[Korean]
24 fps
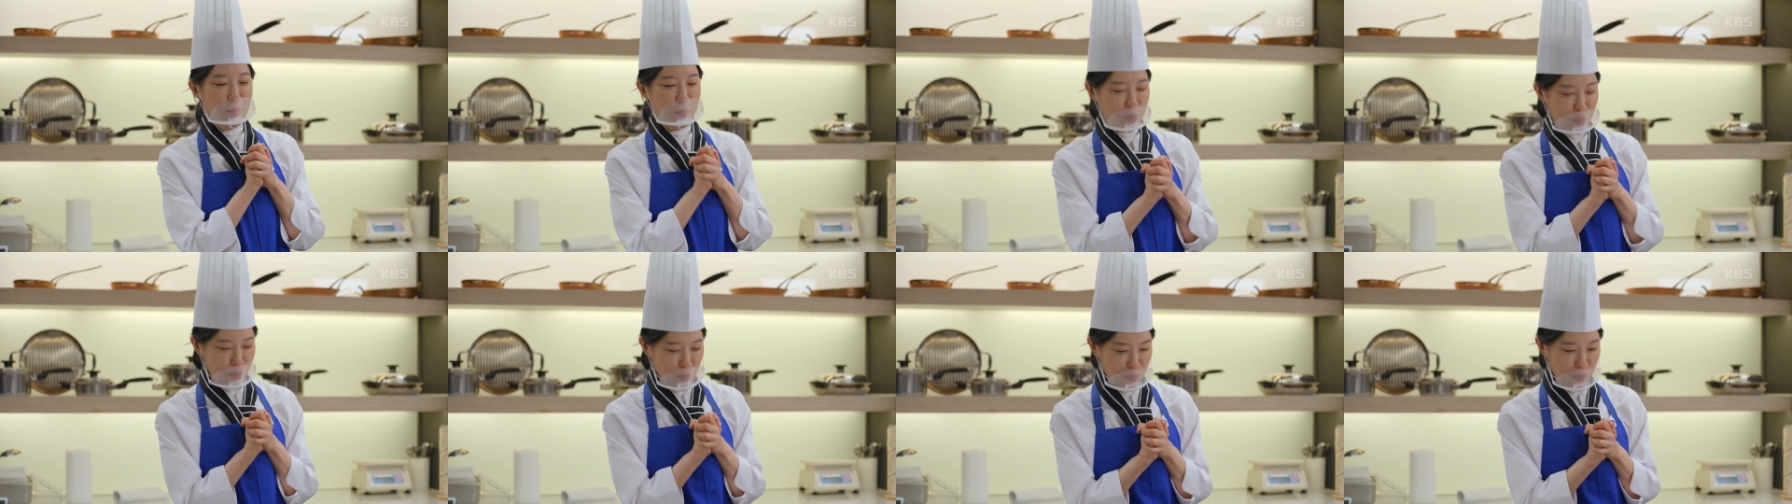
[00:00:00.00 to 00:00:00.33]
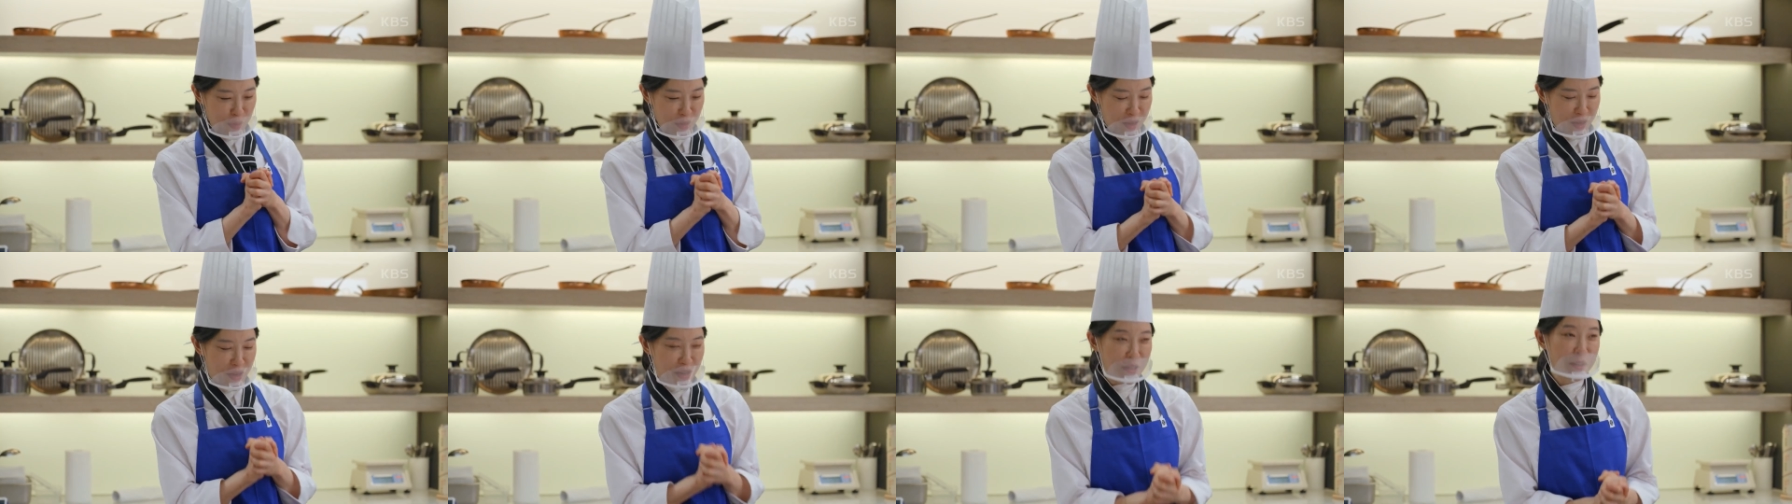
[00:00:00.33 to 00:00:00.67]

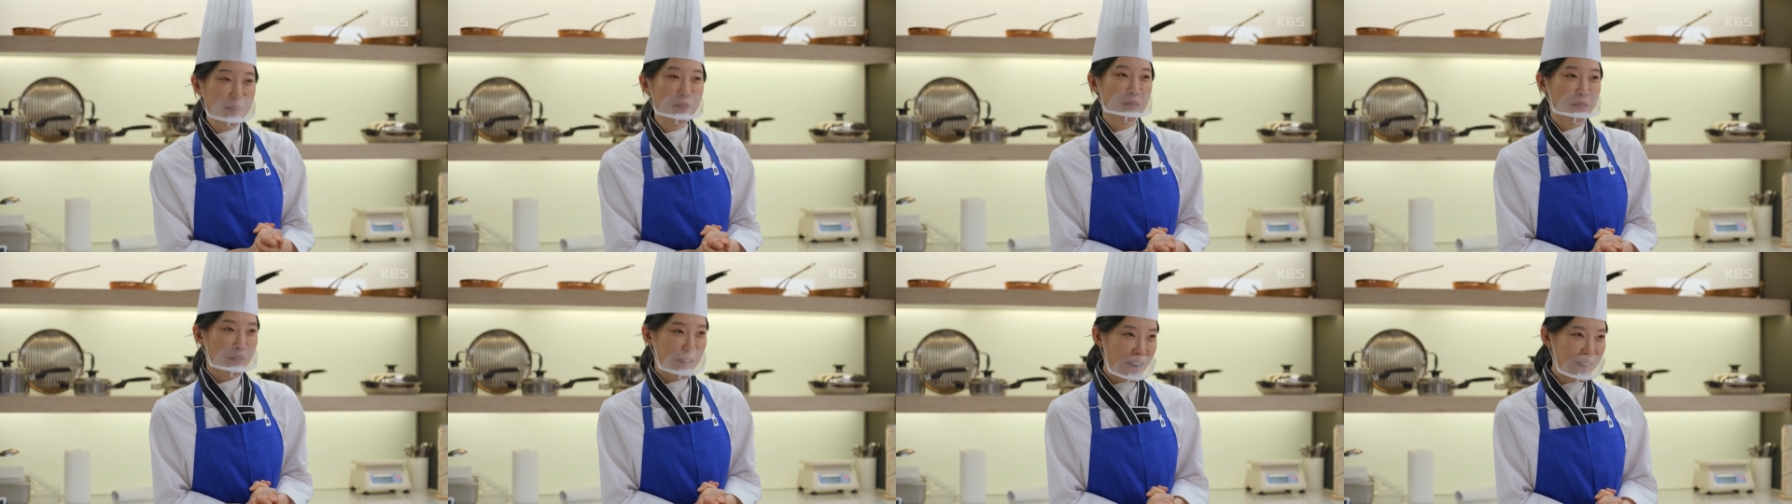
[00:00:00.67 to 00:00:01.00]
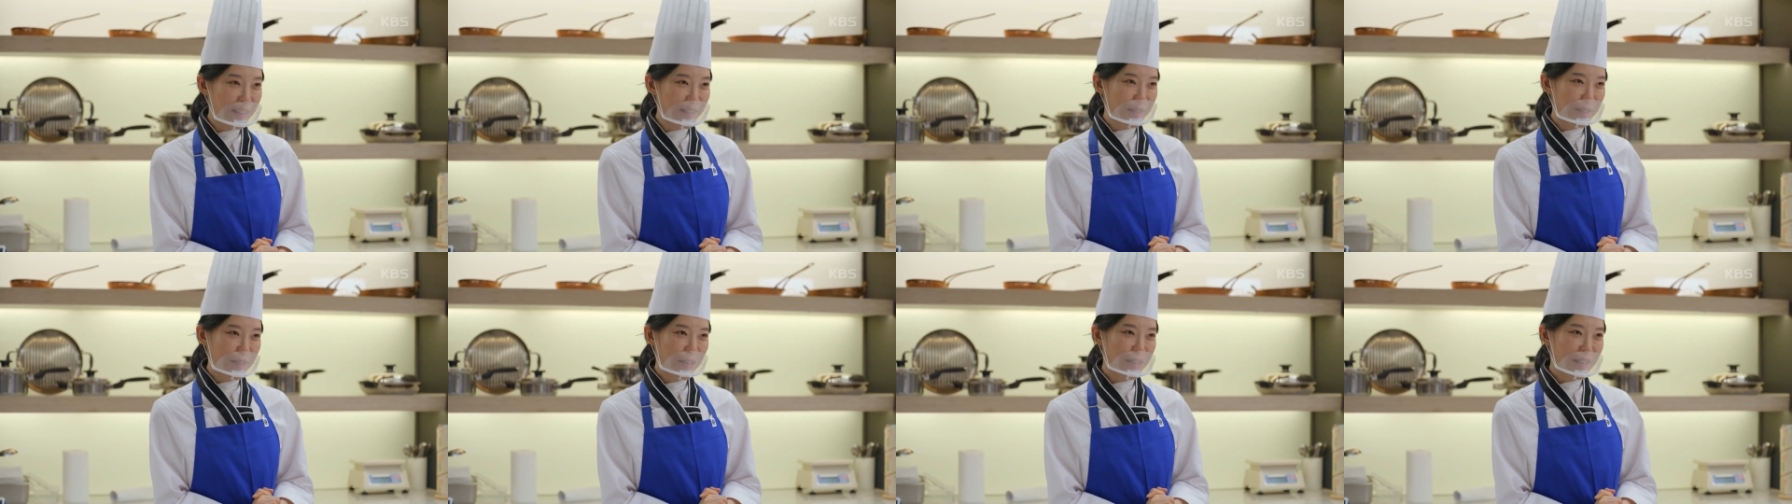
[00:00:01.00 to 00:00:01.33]
품격 있는
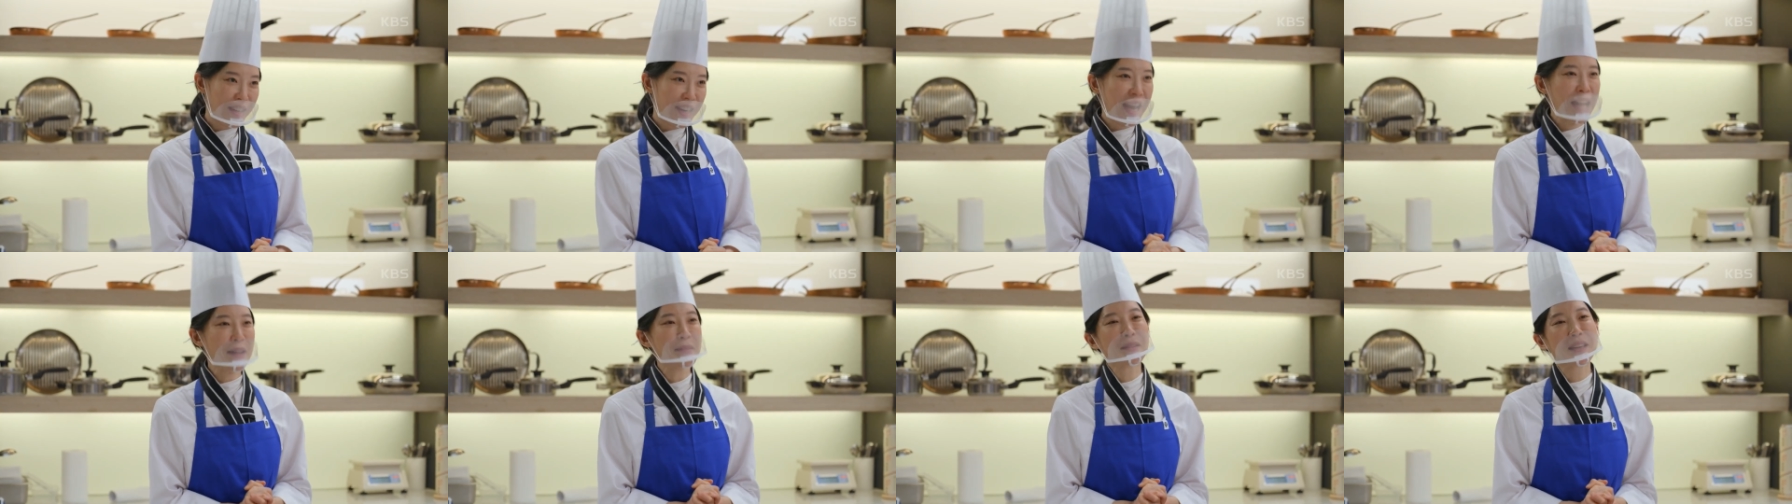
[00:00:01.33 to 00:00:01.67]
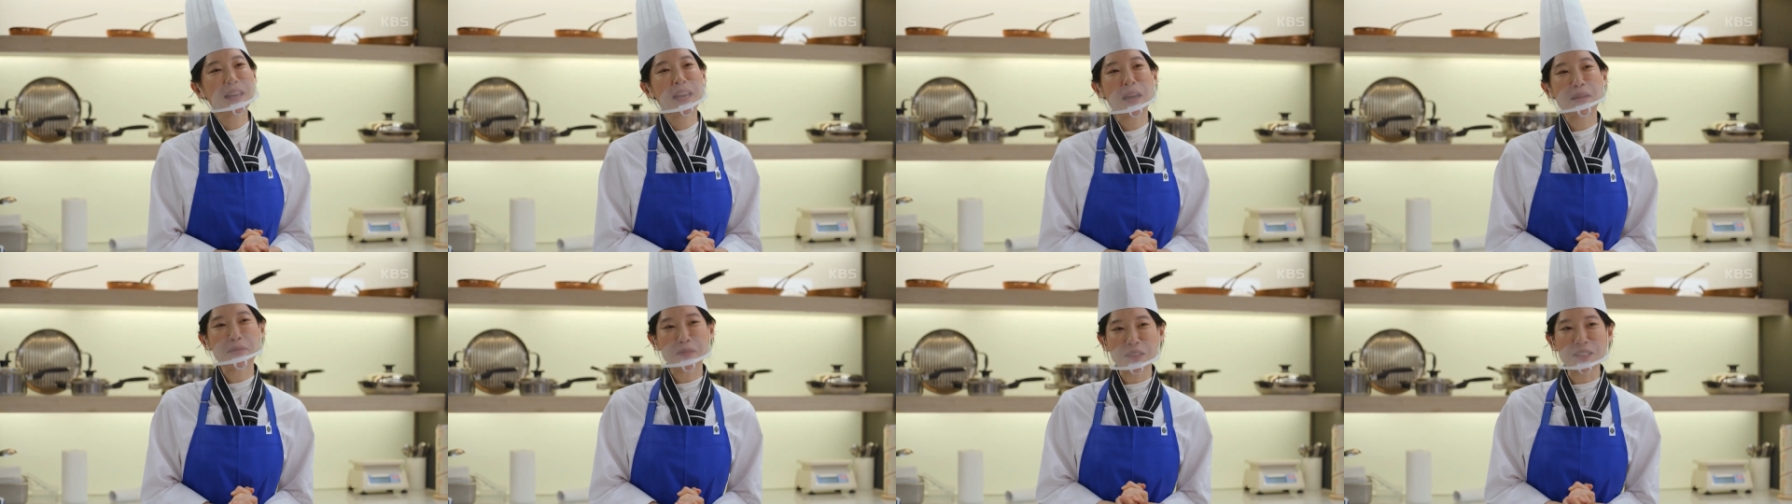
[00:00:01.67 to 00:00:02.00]
프랑스 요리 함께
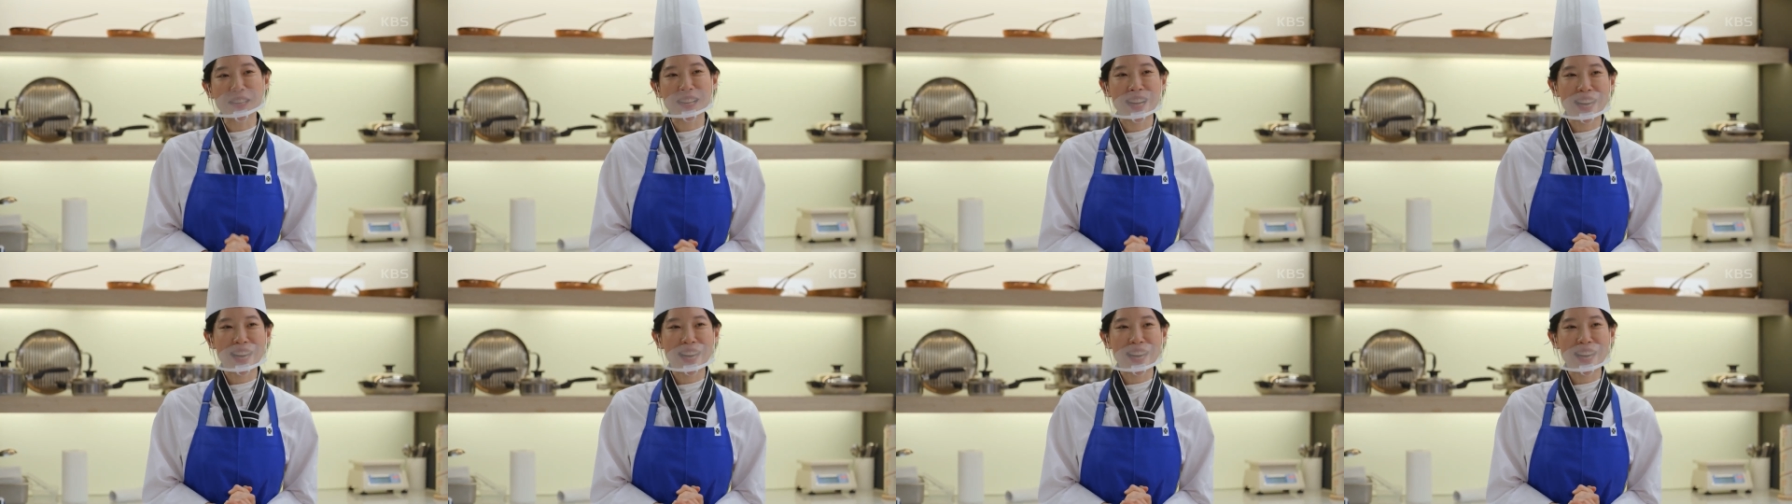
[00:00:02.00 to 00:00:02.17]
해볼까